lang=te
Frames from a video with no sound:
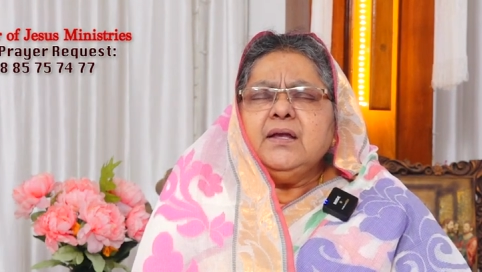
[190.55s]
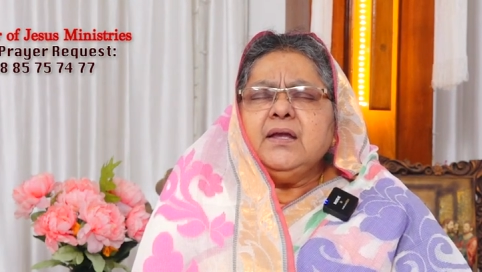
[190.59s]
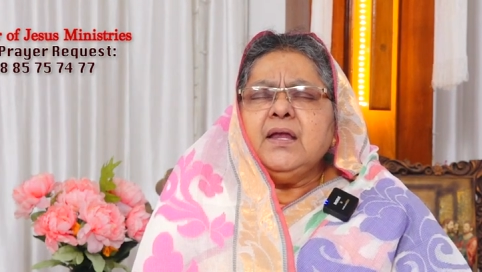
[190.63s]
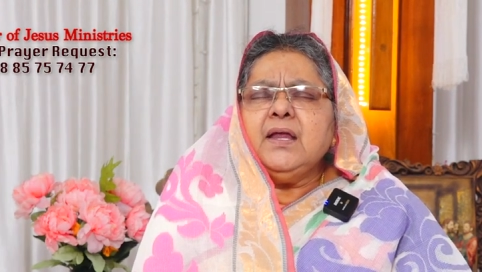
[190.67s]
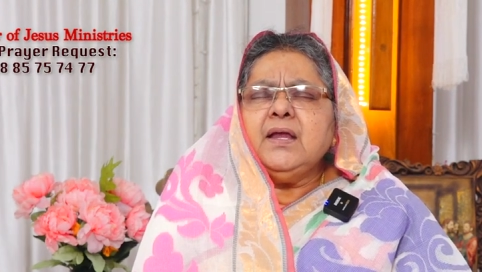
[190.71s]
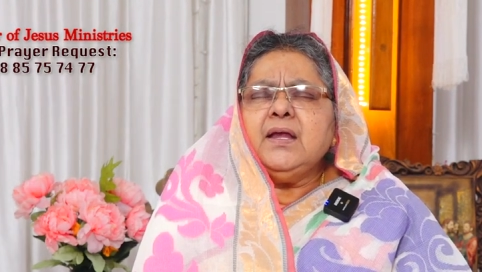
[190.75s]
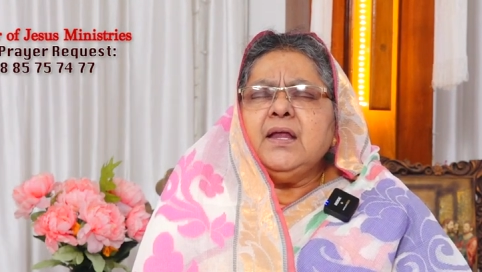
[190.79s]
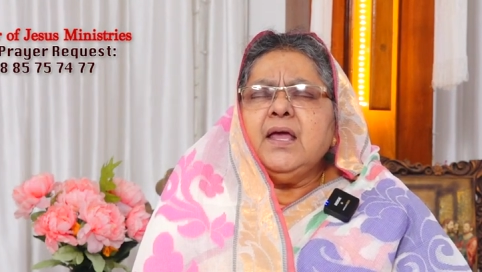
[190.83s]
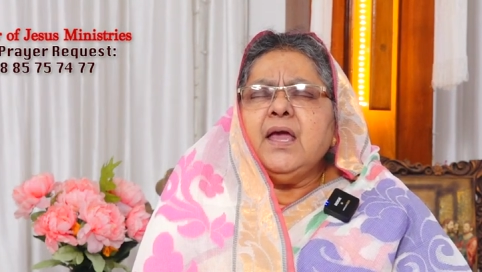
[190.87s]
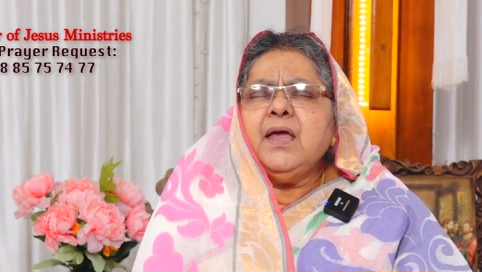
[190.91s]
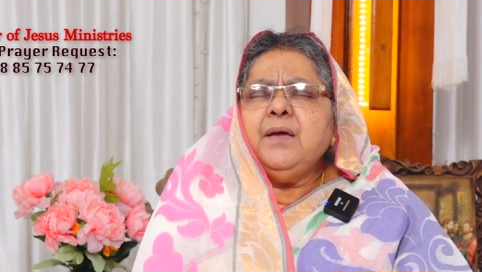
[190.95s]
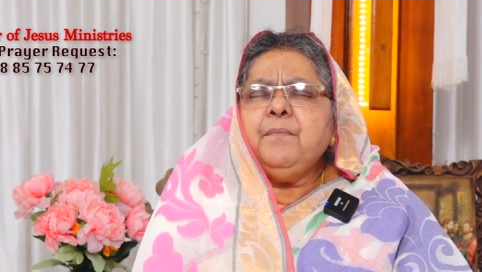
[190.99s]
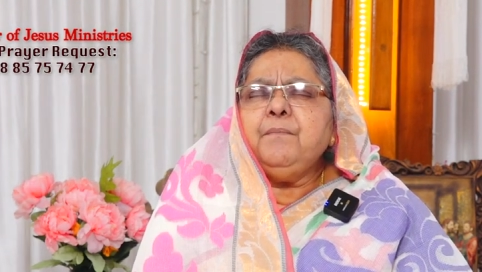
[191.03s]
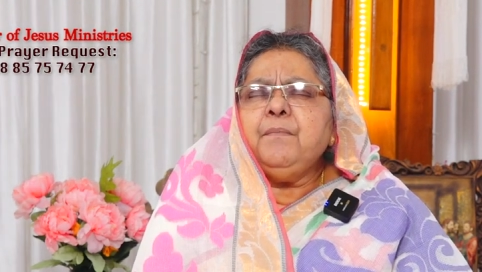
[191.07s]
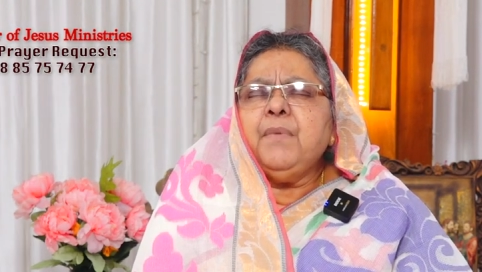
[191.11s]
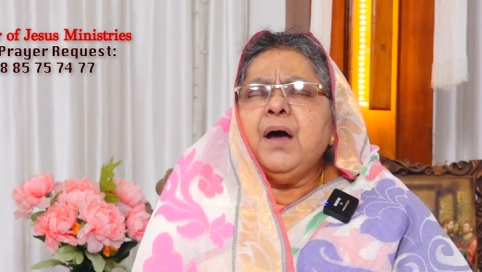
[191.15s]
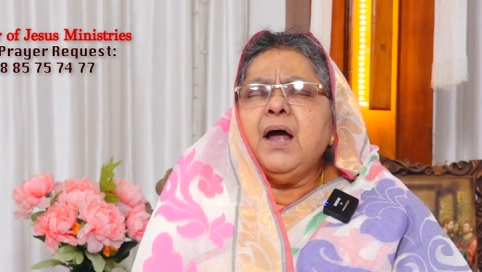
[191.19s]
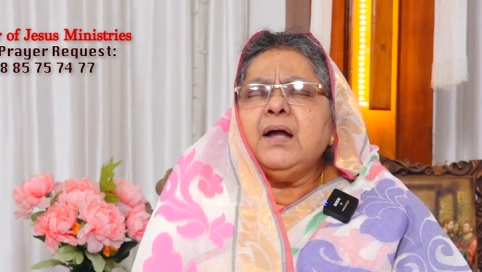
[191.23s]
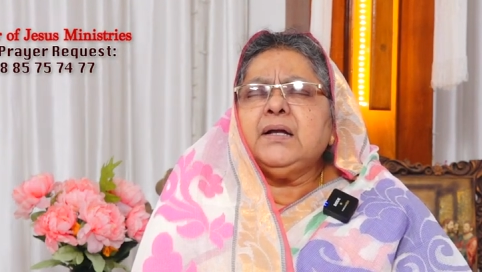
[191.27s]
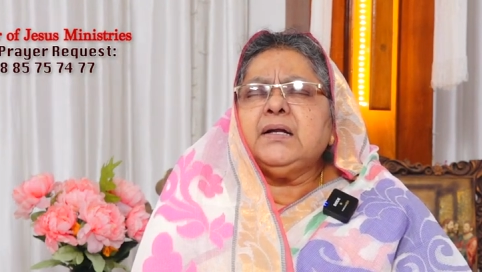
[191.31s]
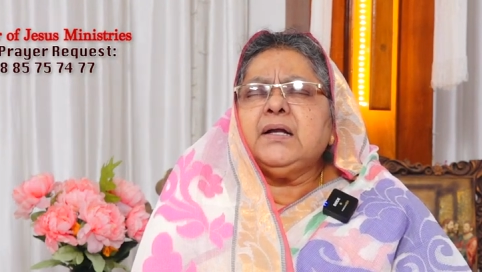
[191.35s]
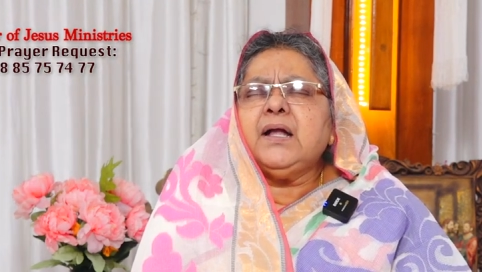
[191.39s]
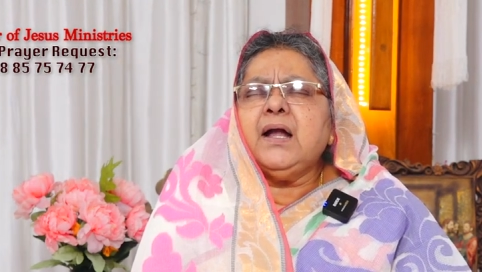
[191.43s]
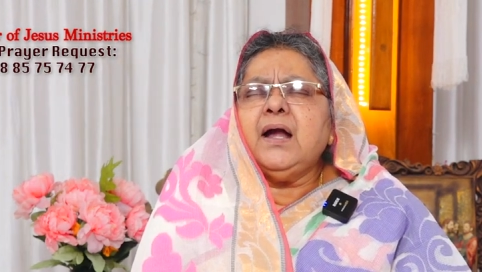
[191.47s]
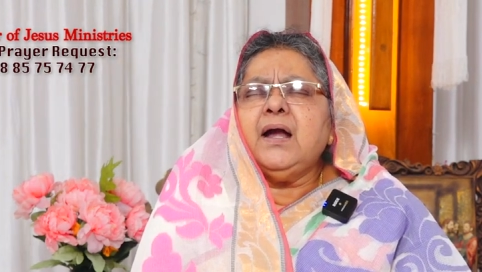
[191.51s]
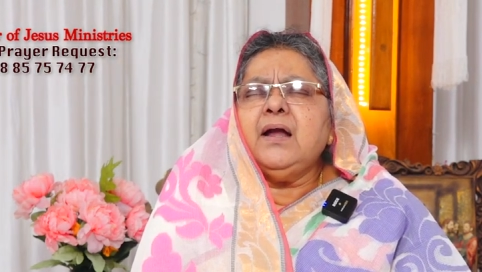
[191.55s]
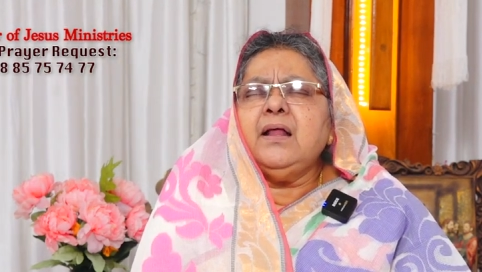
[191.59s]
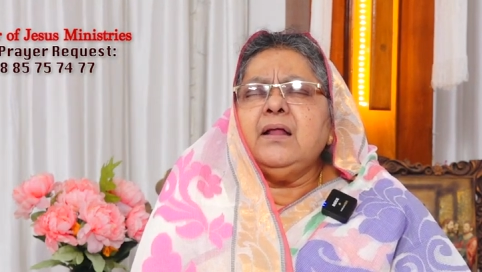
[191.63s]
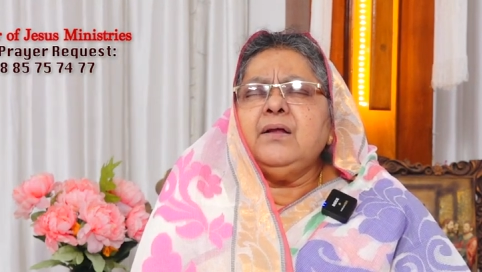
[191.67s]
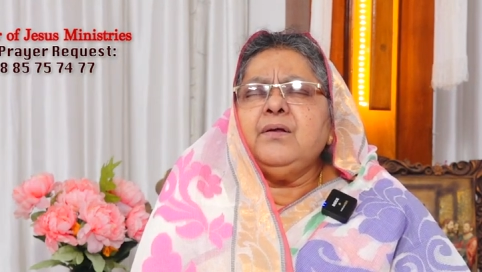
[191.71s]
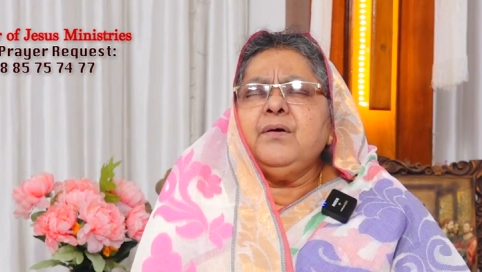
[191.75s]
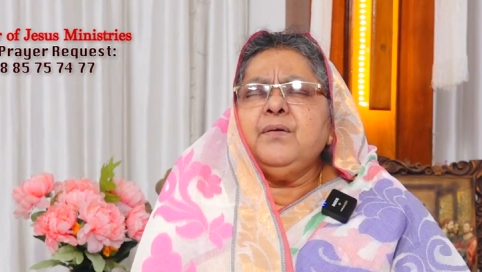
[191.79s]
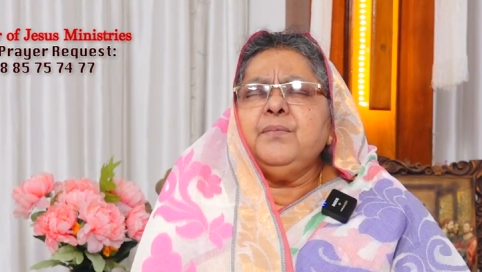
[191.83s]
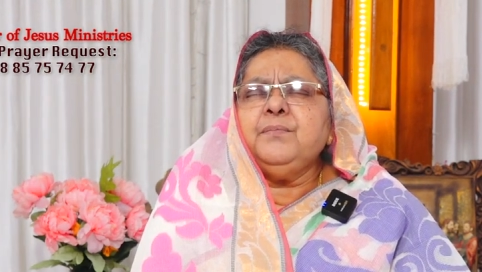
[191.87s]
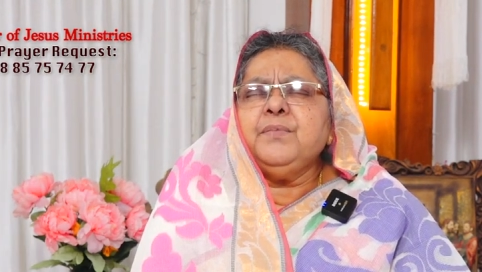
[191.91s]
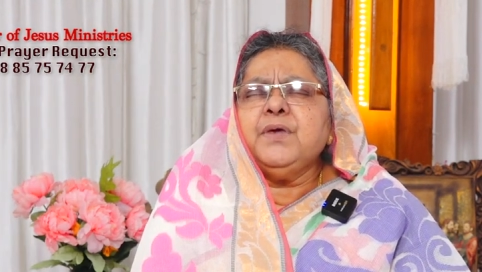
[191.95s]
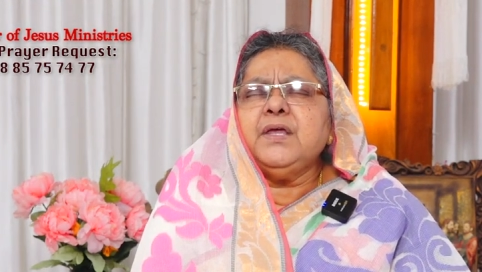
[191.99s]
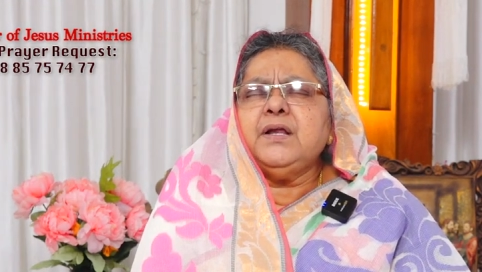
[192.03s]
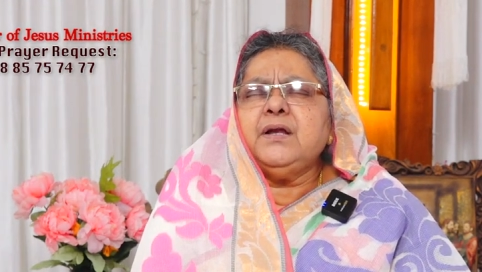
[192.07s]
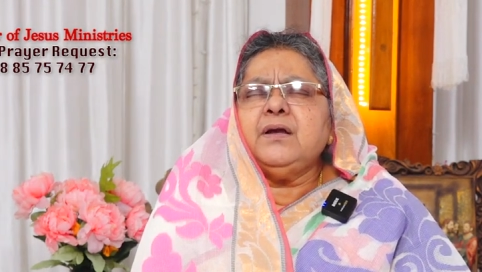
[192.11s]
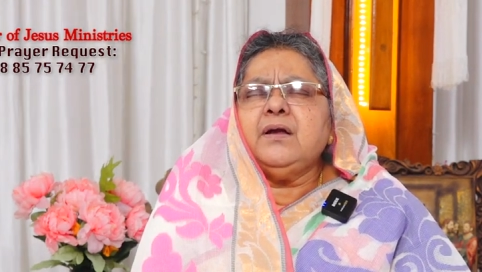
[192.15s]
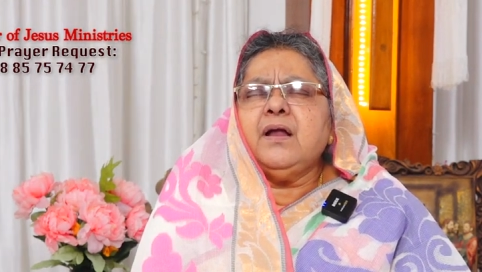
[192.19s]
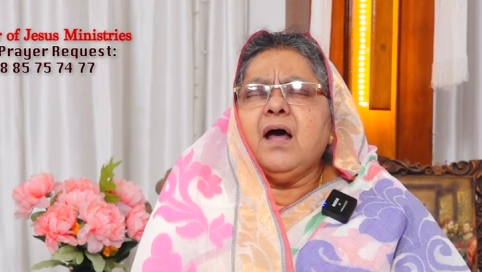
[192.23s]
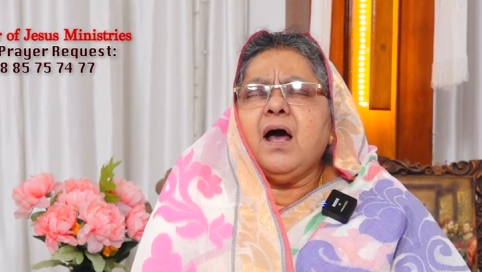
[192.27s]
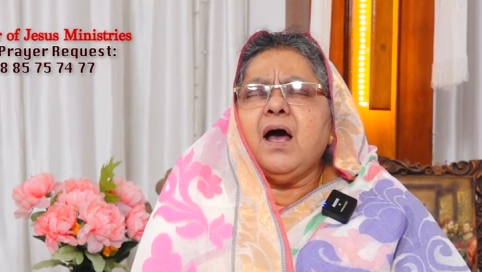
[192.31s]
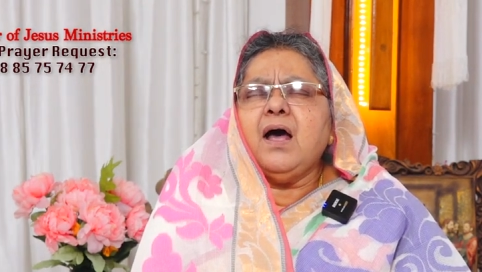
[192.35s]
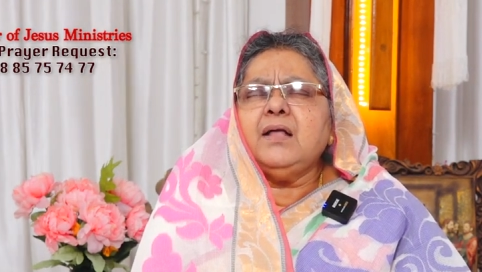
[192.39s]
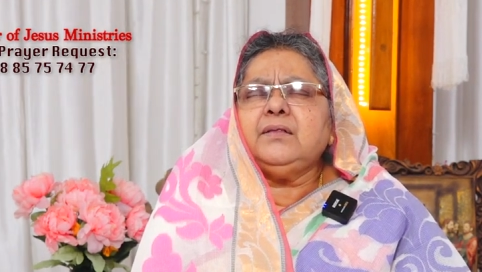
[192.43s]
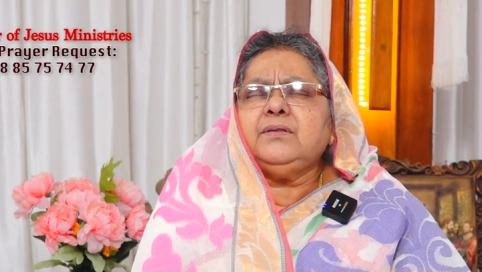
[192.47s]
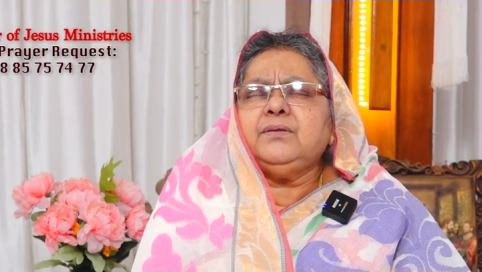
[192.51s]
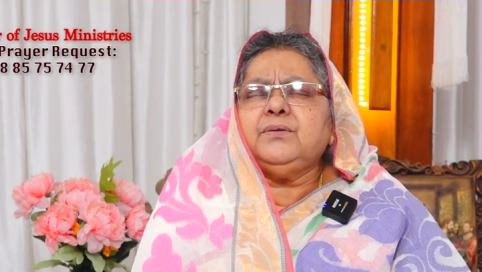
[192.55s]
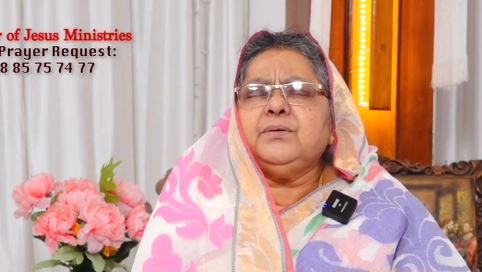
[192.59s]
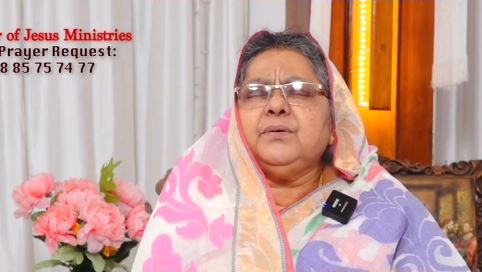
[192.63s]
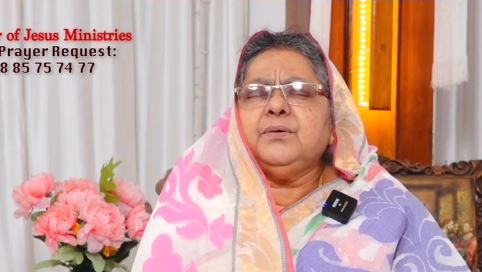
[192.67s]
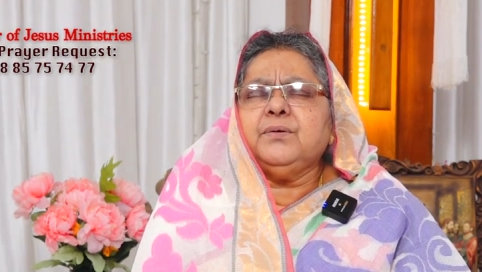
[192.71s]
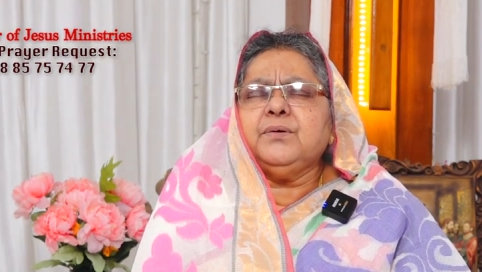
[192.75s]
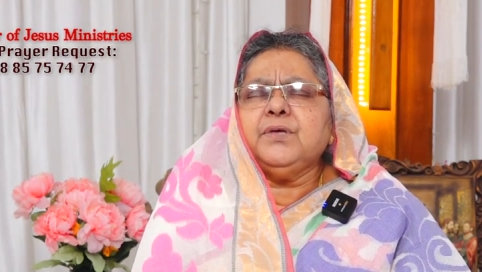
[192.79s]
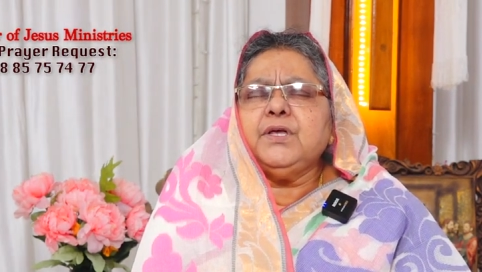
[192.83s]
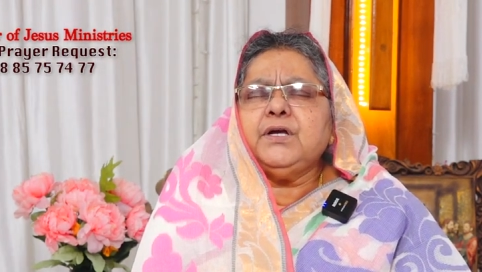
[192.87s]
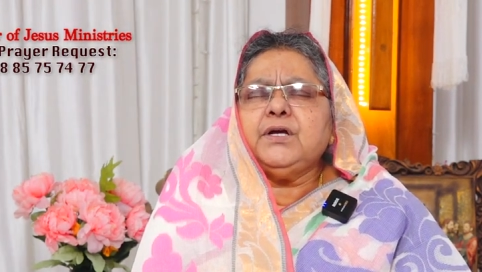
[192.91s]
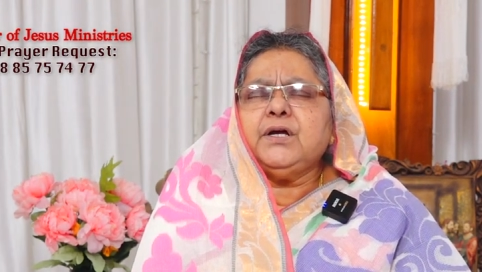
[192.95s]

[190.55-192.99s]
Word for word: నేనేం మాట్లాడాలో మీరు నాతో